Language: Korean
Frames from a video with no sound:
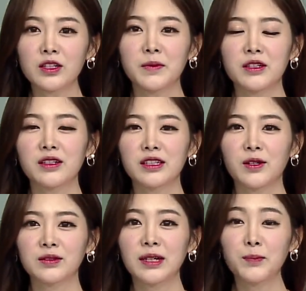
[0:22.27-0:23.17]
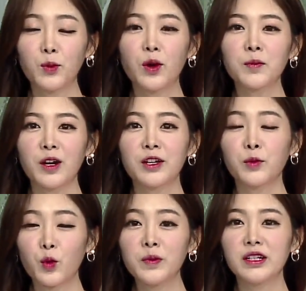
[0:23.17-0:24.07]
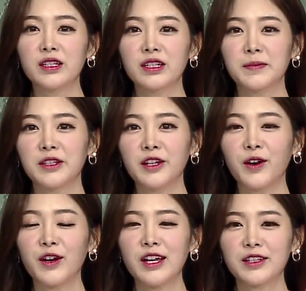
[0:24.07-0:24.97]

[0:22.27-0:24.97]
점 있으시거나 보험 관련 고민 있으시면요.